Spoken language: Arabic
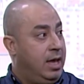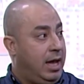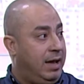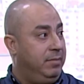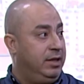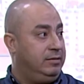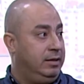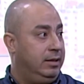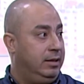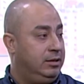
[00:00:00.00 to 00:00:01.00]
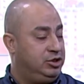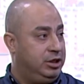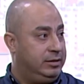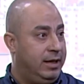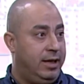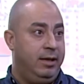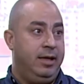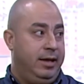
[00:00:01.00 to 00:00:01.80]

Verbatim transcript: حملة آه، الشتاء